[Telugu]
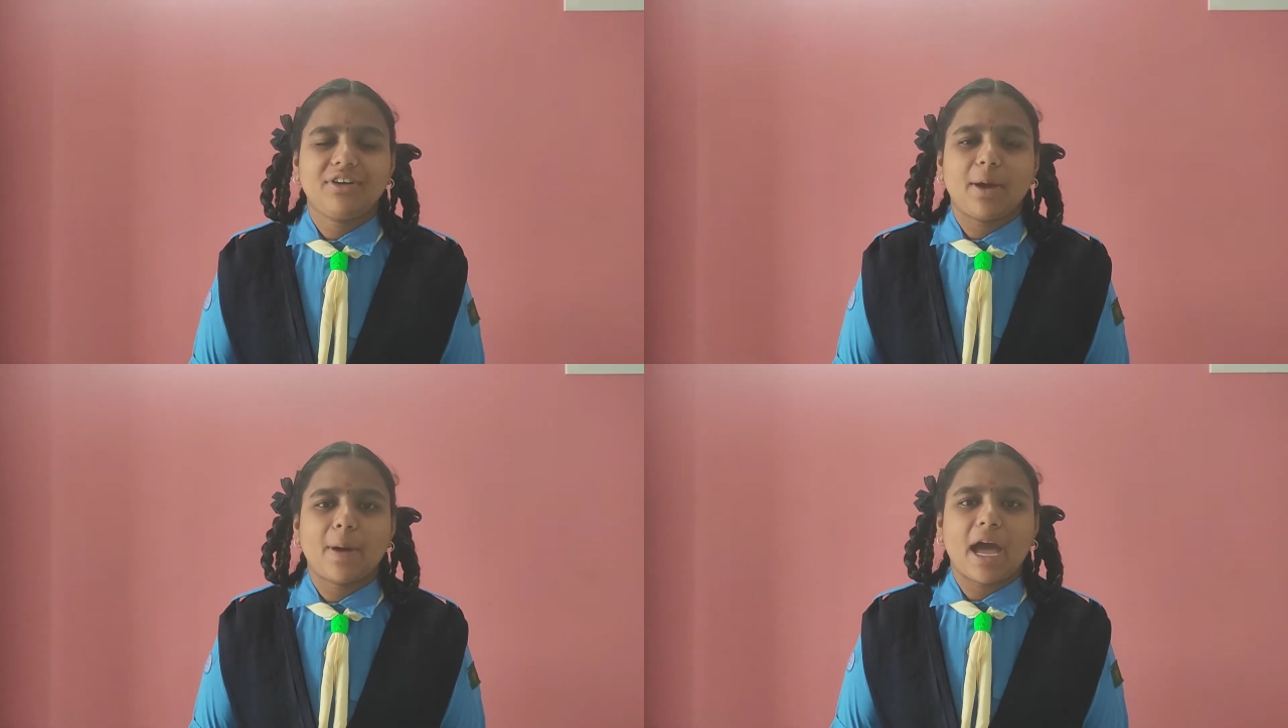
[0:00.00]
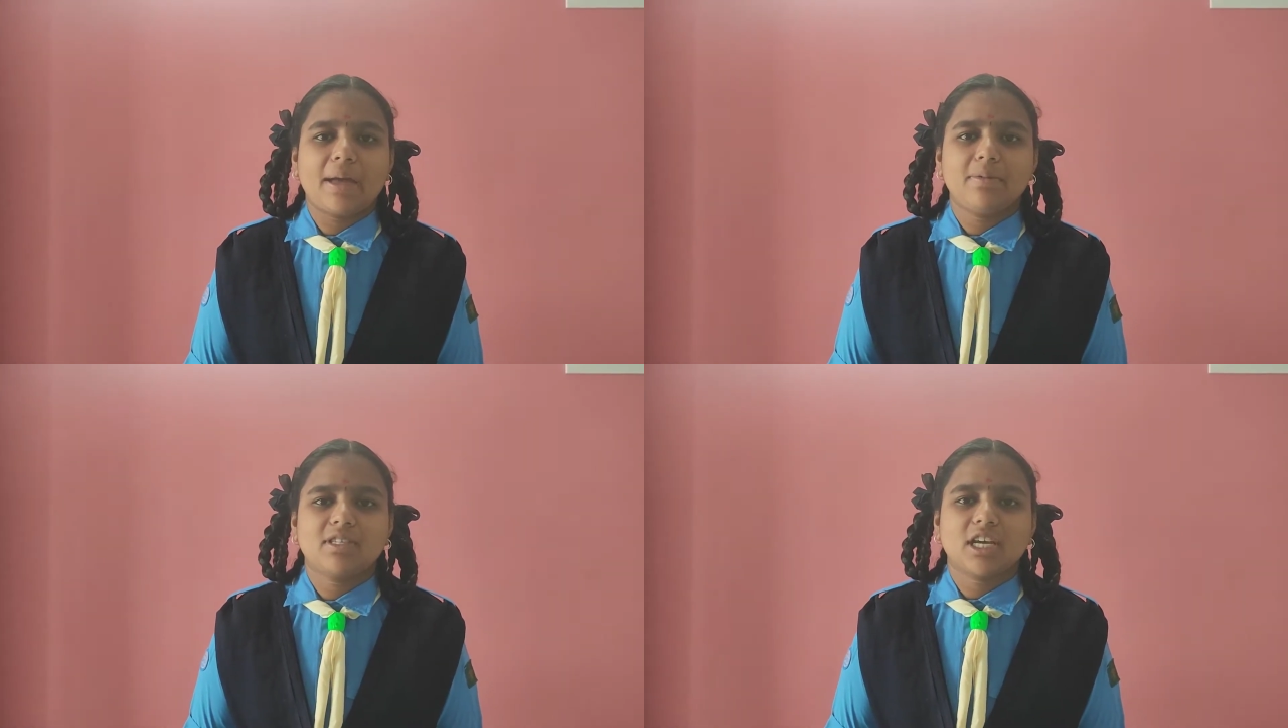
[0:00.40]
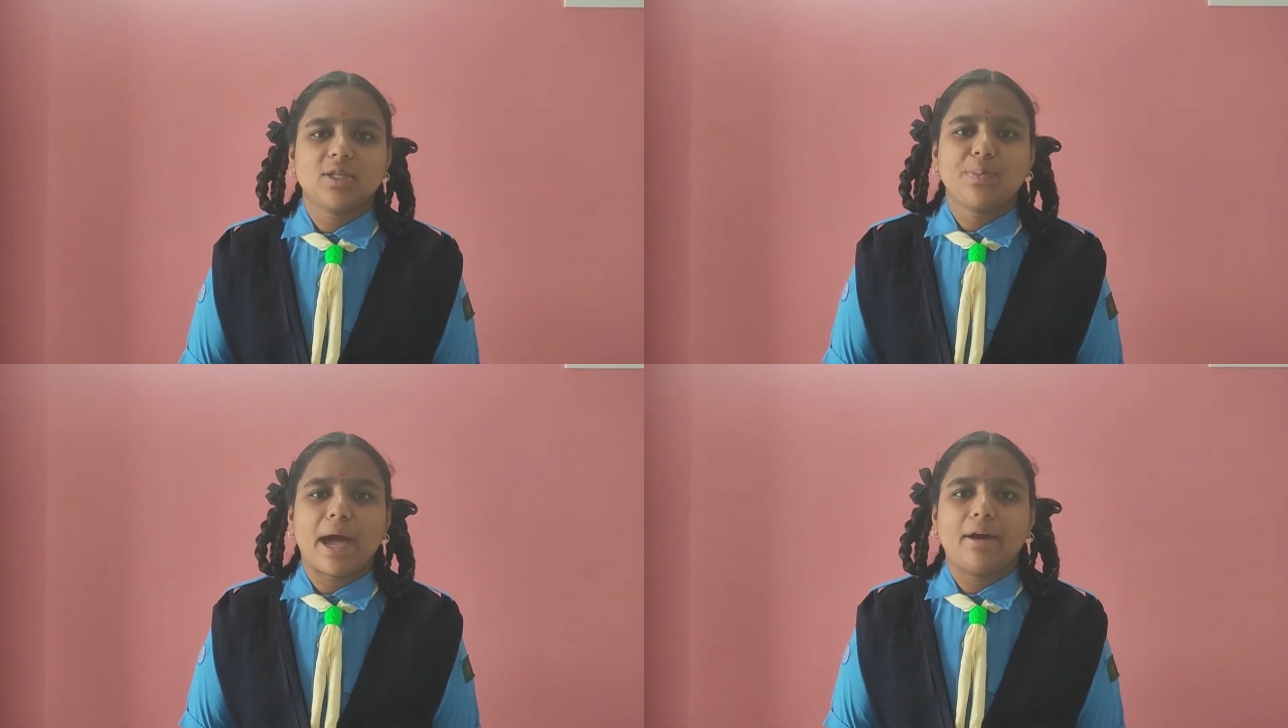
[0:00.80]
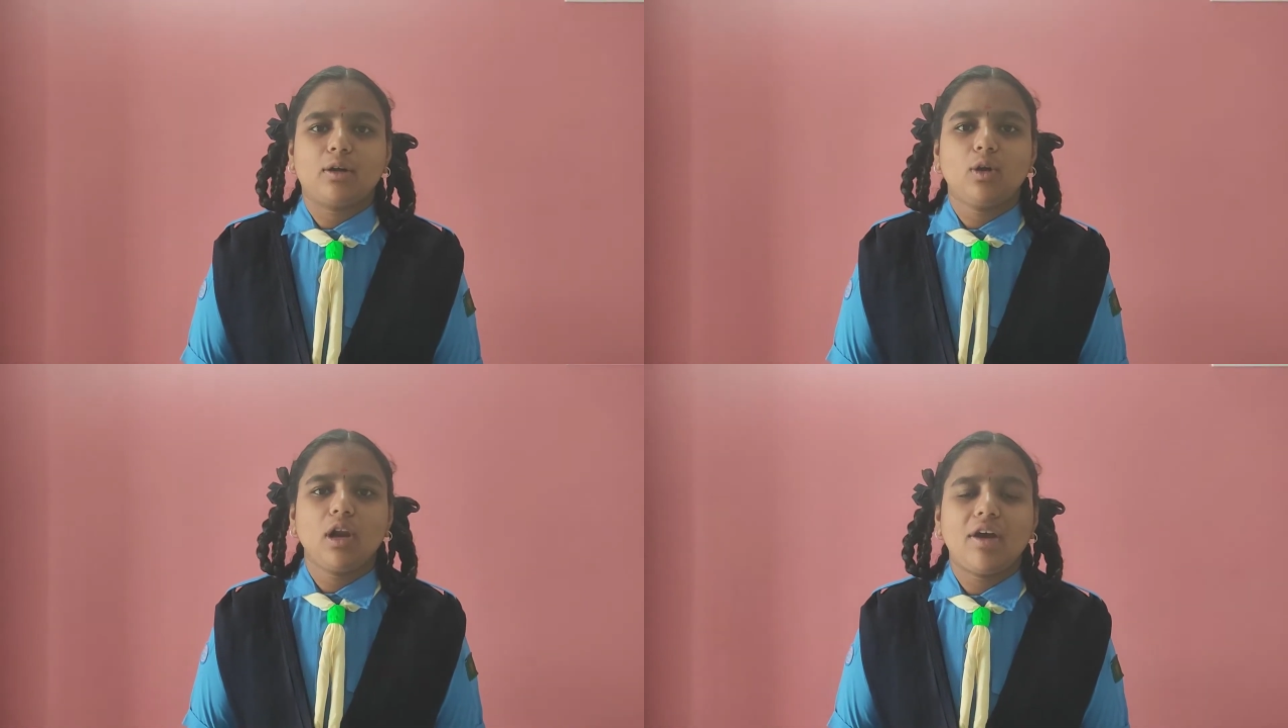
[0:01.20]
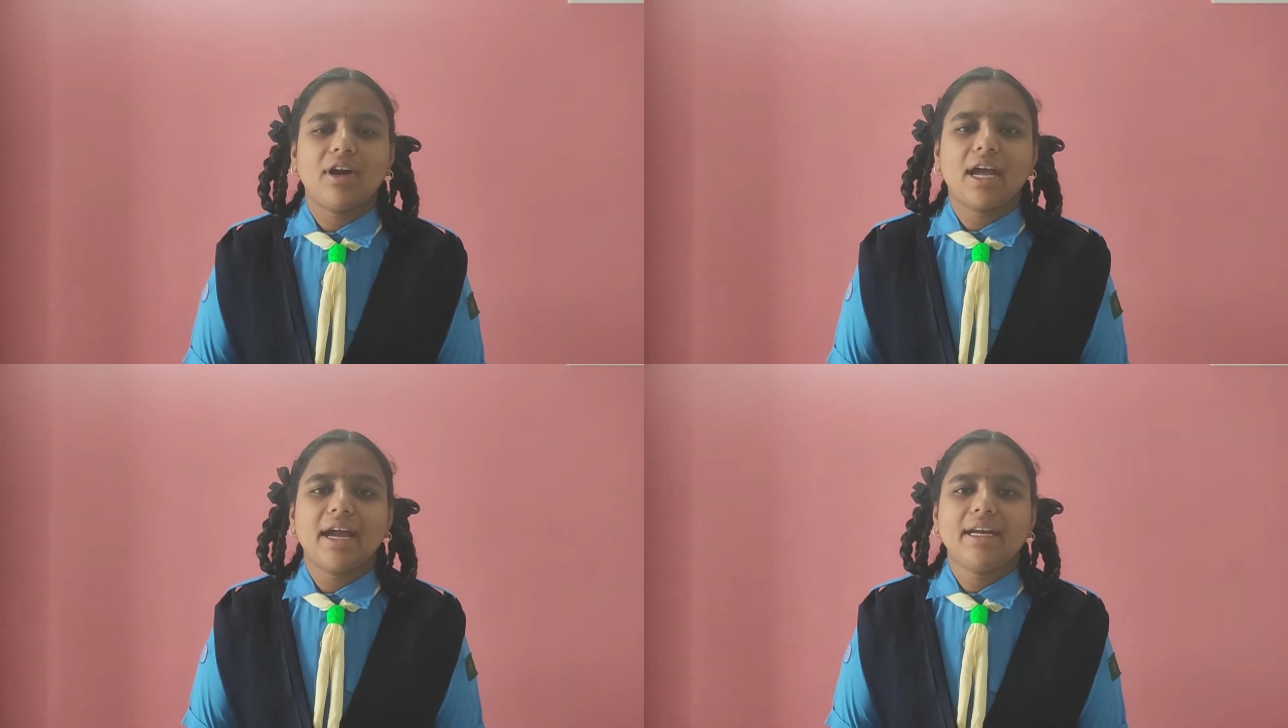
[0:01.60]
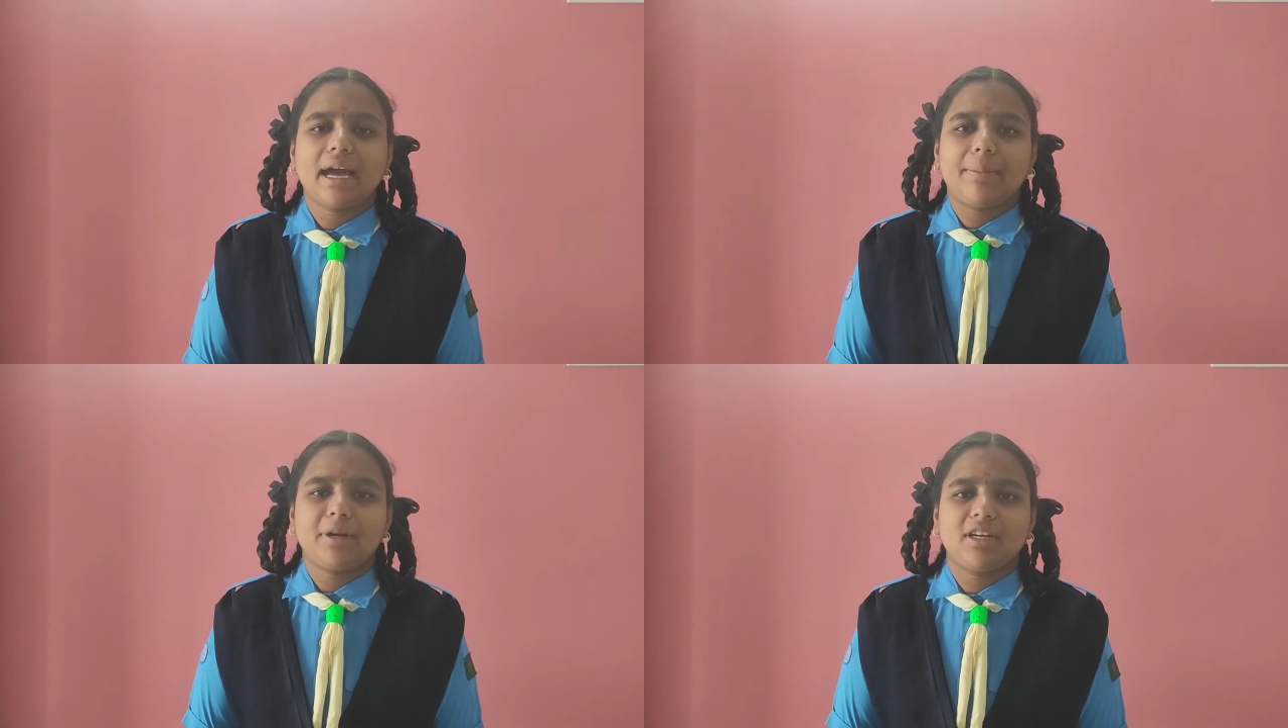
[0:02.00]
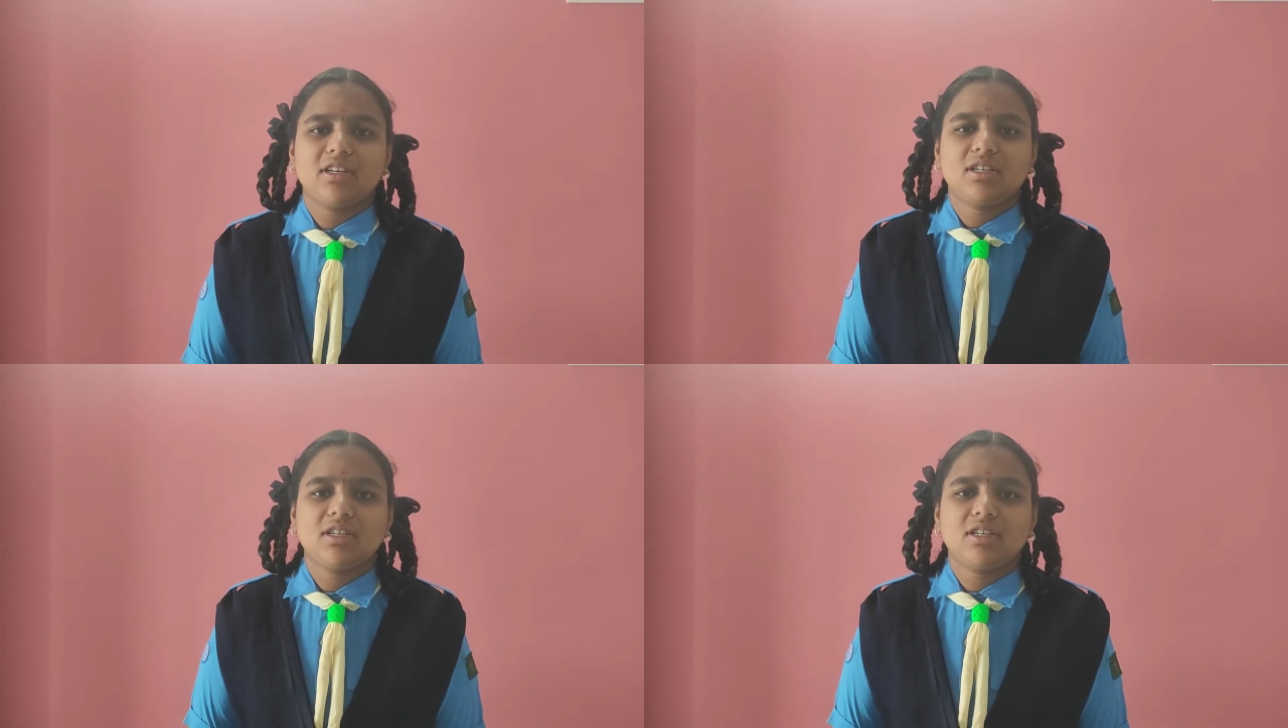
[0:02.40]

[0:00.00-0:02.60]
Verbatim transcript: ఫ్రమ్ హైబిస్కస్ ప్యాట్రోల్ అవర్ గైడ్ క్యాప్టెన్